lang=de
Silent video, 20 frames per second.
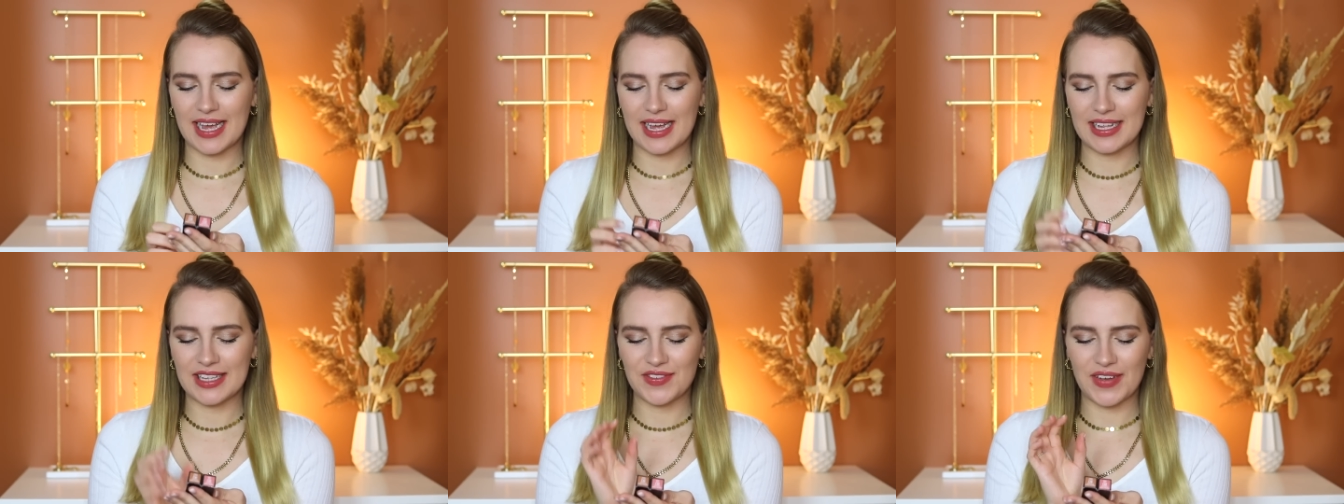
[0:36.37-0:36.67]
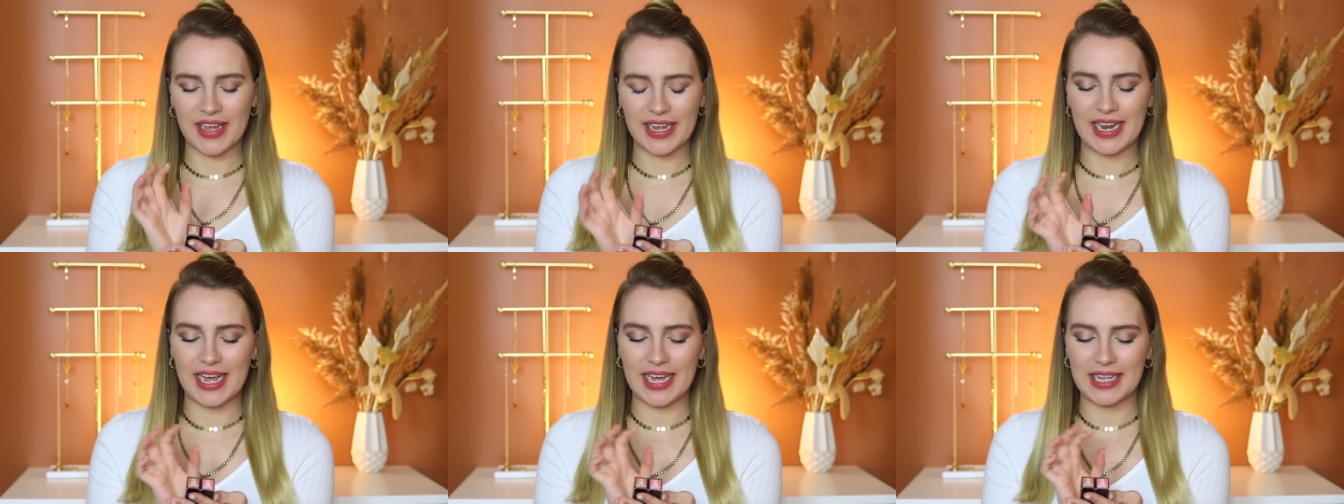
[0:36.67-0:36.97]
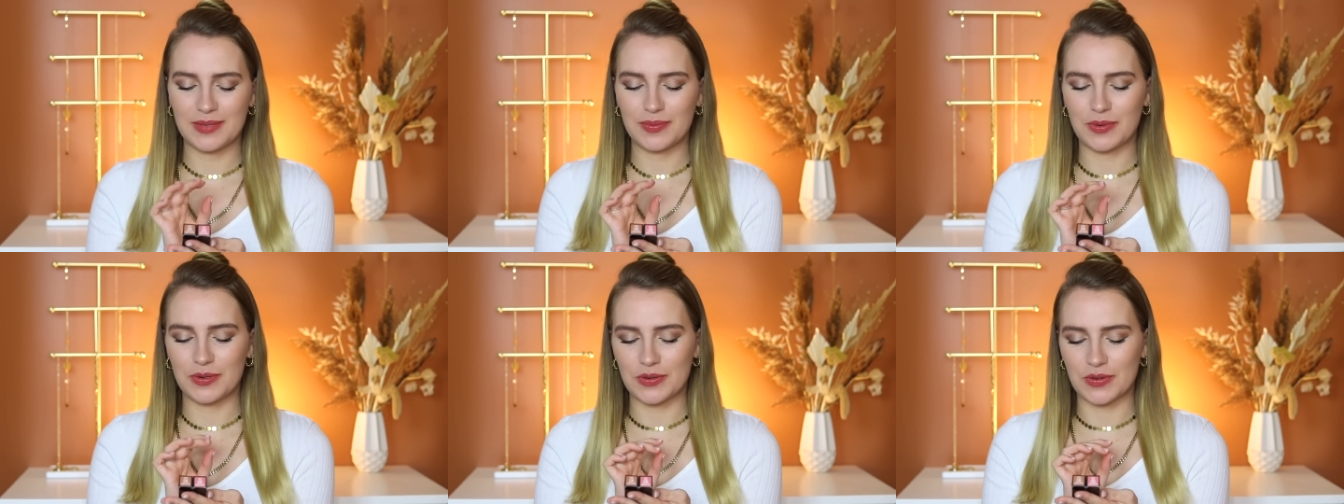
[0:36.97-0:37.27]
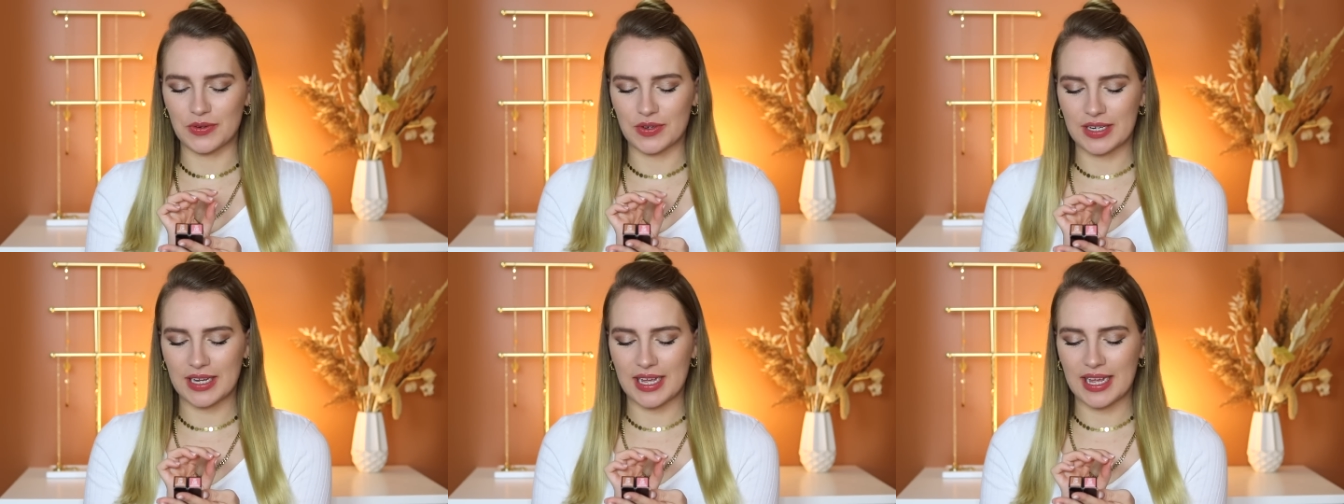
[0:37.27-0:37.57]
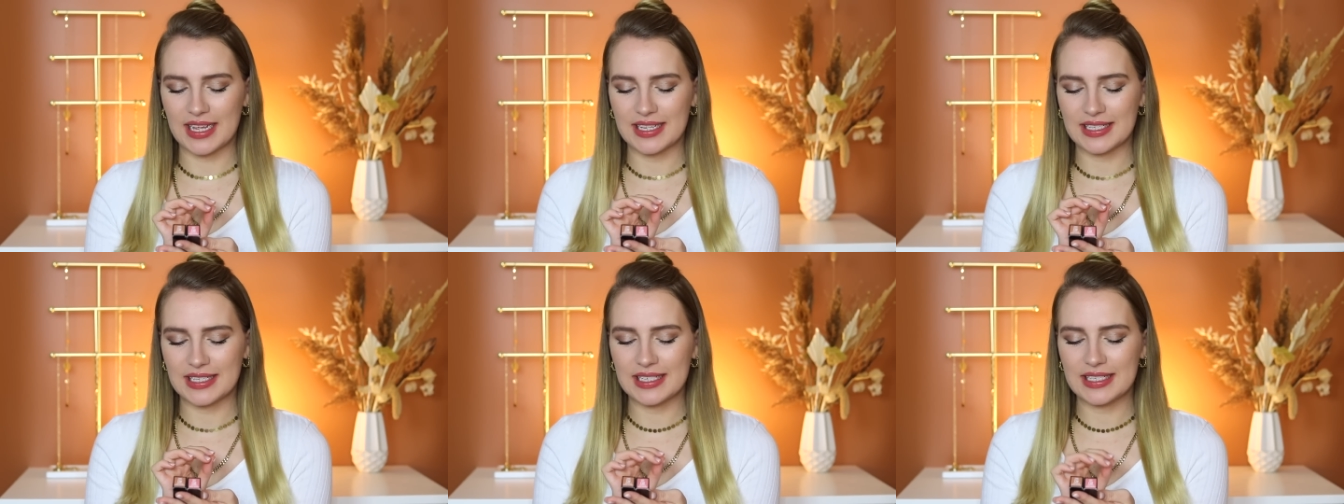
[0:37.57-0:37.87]
2 in 1 Produkte.
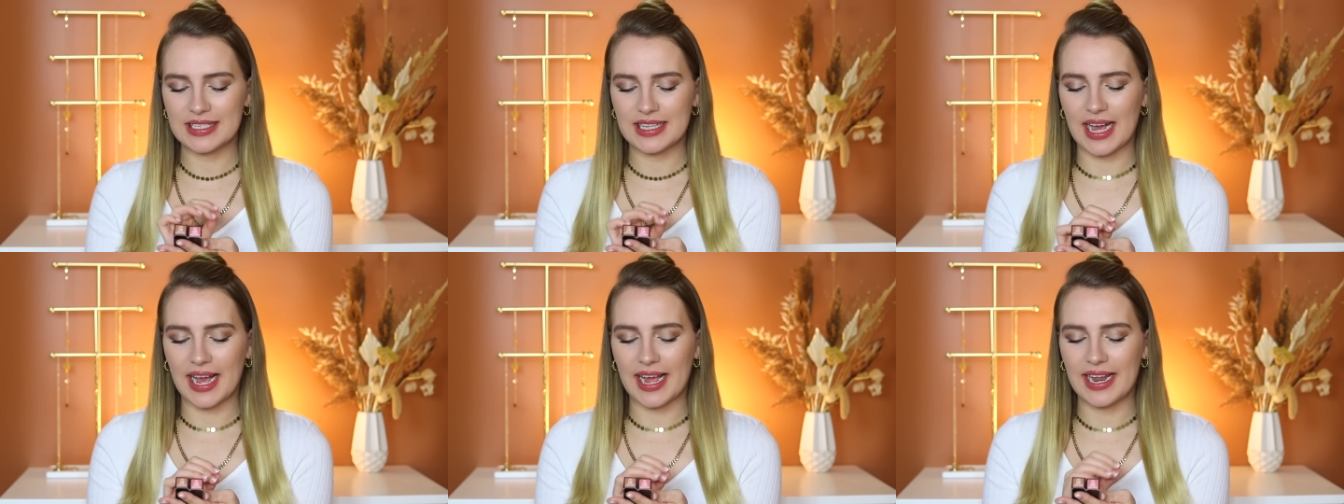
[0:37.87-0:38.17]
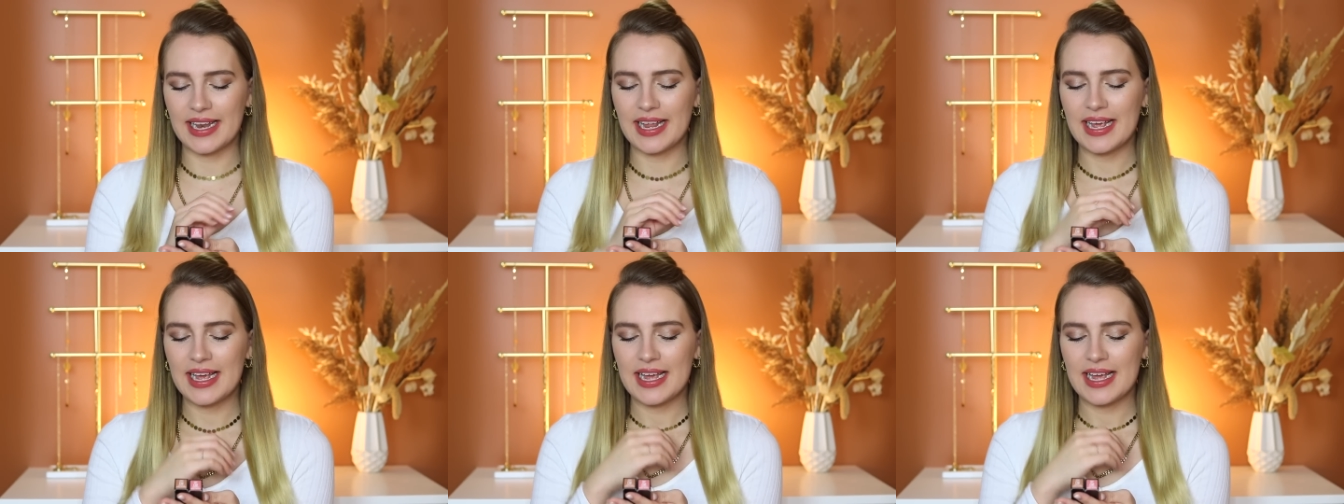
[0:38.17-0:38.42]
Es ist ein